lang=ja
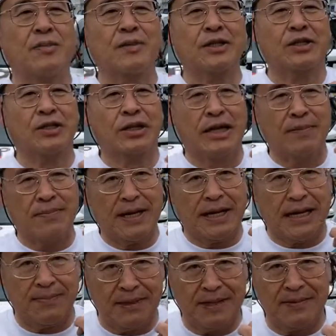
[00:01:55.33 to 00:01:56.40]
日も一生懸命
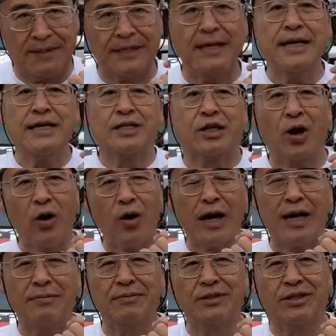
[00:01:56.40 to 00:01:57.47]
頑張ります生
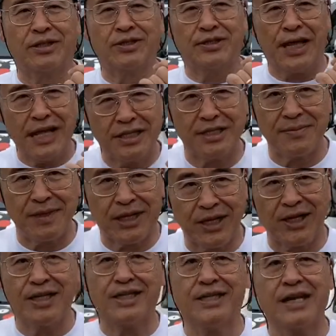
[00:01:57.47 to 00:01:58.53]
涯無休年中無休
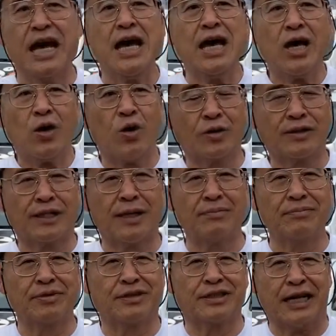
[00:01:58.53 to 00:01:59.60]
国産
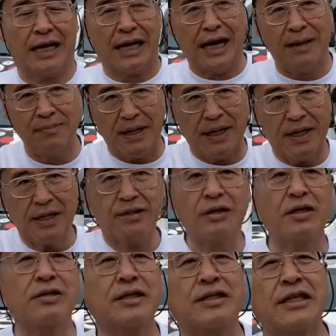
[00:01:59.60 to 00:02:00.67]
仏壇販売それ
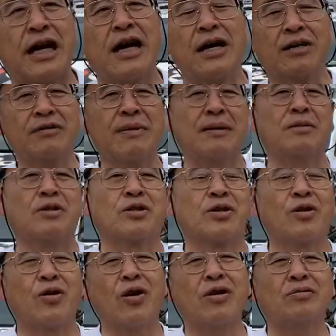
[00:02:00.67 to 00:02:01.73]
とですね熊本
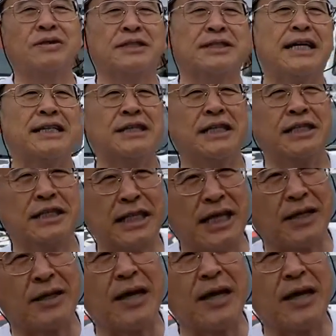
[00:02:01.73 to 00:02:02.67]
豪雨被災者支援、